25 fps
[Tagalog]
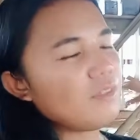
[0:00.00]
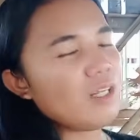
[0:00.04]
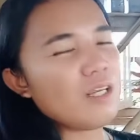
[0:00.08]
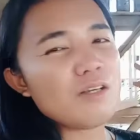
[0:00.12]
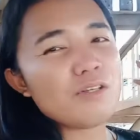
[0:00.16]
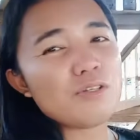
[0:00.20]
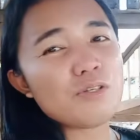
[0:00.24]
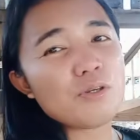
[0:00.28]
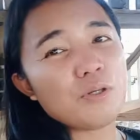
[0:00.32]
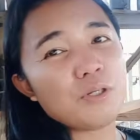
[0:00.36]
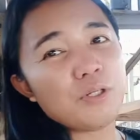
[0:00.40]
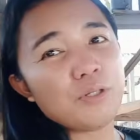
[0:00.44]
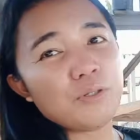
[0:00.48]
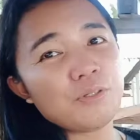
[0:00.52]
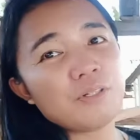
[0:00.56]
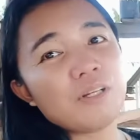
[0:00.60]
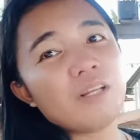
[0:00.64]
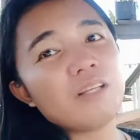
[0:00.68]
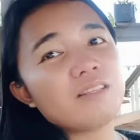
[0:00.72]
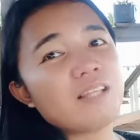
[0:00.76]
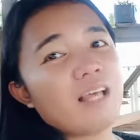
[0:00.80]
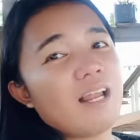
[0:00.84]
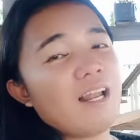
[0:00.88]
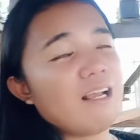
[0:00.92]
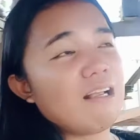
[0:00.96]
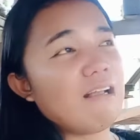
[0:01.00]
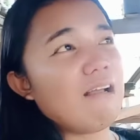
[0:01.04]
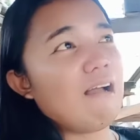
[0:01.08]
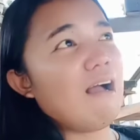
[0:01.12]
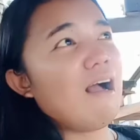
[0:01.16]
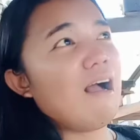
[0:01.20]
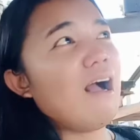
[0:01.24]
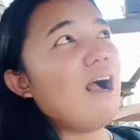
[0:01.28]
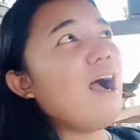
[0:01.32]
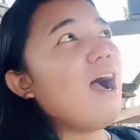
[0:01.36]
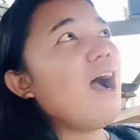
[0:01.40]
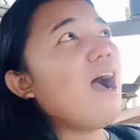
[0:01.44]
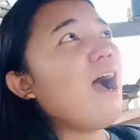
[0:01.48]
So yun talaga,
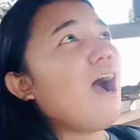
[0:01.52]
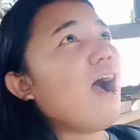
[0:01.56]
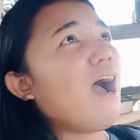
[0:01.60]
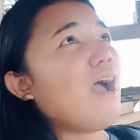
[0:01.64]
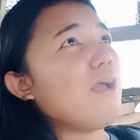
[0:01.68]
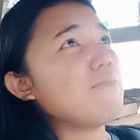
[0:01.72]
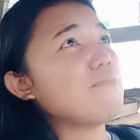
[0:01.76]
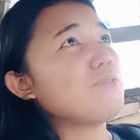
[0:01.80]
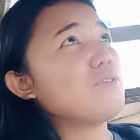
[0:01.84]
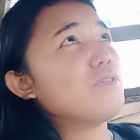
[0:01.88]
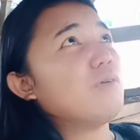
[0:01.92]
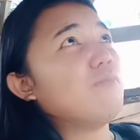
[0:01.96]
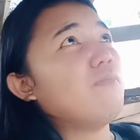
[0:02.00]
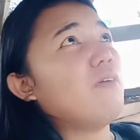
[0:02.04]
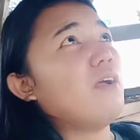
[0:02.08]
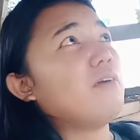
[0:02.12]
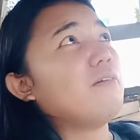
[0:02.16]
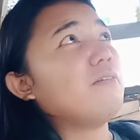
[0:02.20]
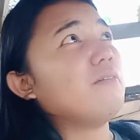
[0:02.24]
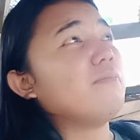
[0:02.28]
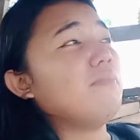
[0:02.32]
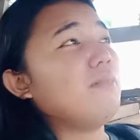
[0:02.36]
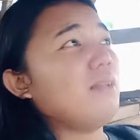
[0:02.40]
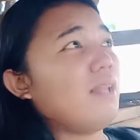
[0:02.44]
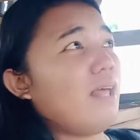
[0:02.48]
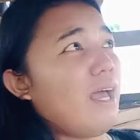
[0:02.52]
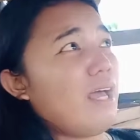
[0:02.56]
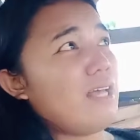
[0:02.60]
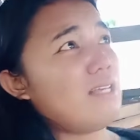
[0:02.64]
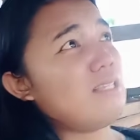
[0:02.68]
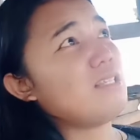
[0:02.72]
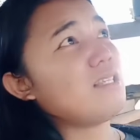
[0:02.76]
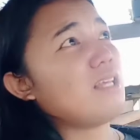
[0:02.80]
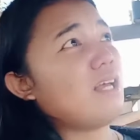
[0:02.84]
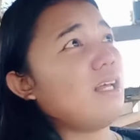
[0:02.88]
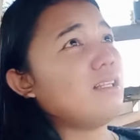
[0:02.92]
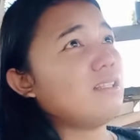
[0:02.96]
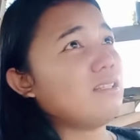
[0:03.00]
I'm so very
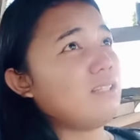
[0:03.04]
blessed and